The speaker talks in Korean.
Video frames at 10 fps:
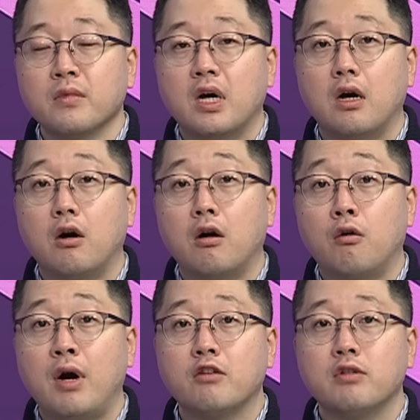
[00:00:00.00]
아,
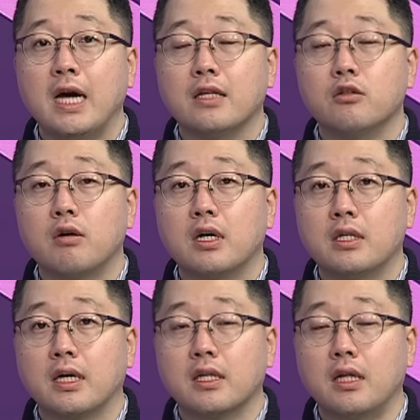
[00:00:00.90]
환율이 안정화가
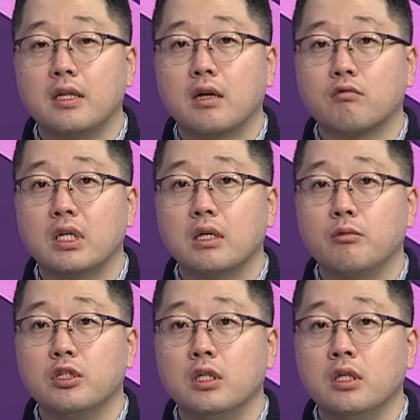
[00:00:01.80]
되게 된다라고
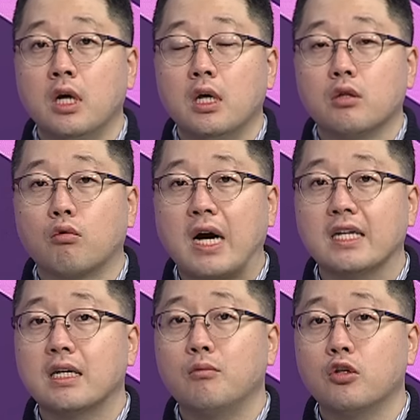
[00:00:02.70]
한다면은 또
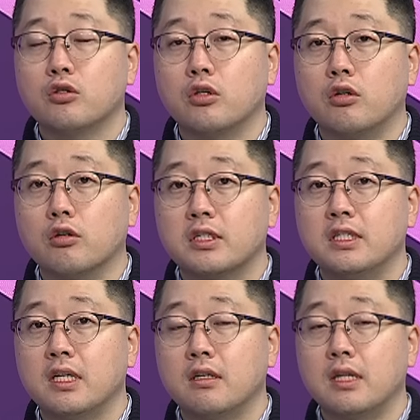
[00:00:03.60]
가장 먼저
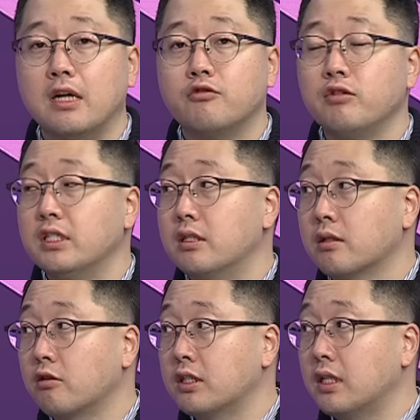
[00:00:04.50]
시세를 낼 수 있을
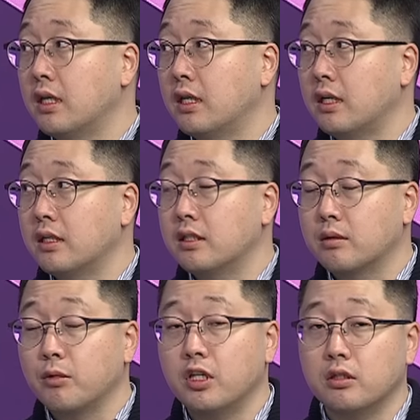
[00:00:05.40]
것이다라는
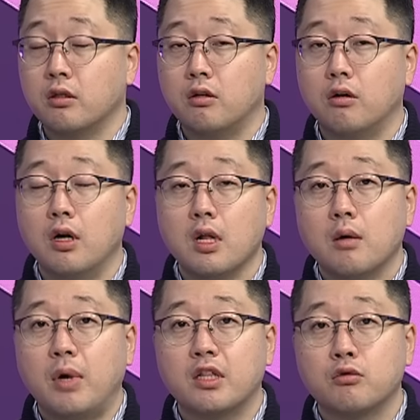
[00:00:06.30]
측면에서
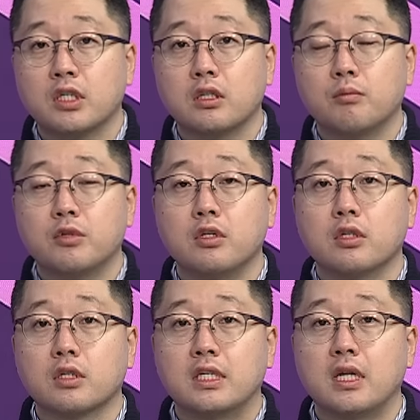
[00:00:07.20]
반도체
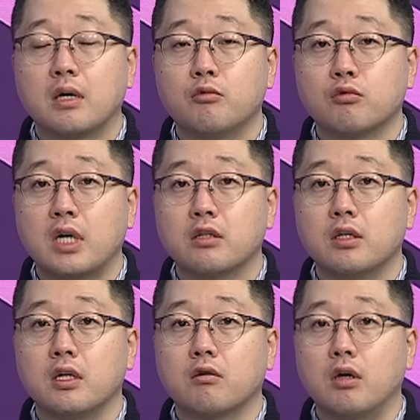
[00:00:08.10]
기업들 기대감을 좀 가져야
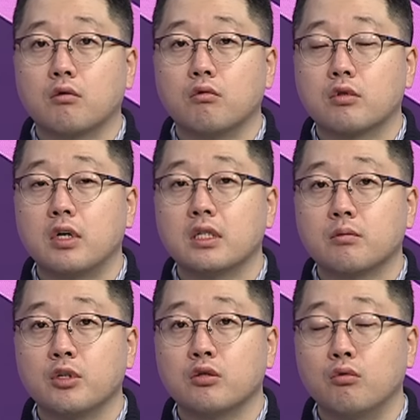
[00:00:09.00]
될 것 같고 그러한
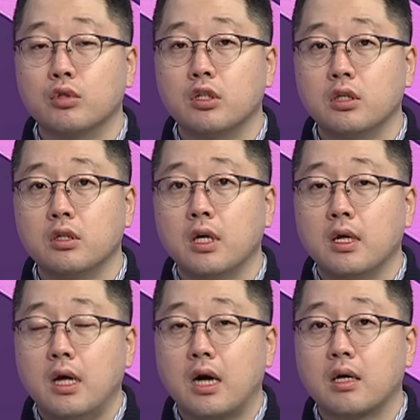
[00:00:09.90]
측면에서 오늘은 아까